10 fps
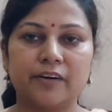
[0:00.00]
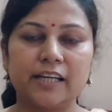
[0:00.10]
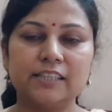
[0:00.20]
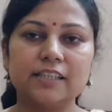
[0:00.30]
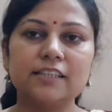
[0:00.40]

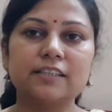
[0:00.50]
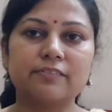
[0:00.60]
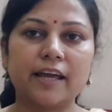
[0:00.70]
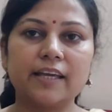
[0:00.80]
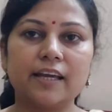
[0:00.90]
फर्नीचर की
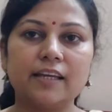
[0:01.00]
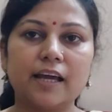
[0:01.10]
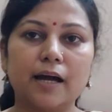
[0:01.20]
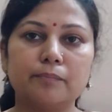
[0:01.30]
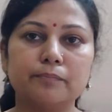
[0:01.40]
सफाई के
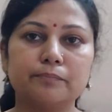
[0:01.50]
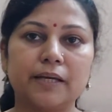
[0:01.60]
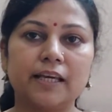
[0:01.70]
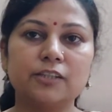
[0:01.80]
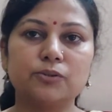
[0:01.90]
लिए हम
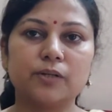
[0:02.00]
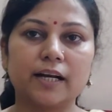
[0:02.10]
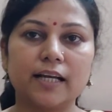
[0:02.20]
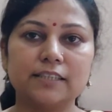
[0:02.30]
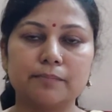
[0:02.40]
बेकिंग
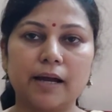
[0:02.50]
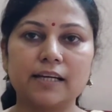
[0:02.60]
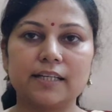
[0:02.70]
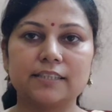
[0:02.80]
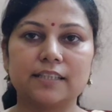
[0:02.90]
सोडा का
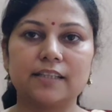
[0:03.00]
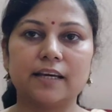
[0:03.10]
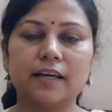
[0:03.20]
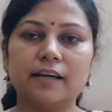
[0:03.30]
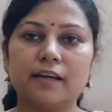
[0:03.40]
इस्तेमाल कर सकते
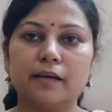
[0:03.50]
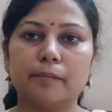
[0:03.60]
हैं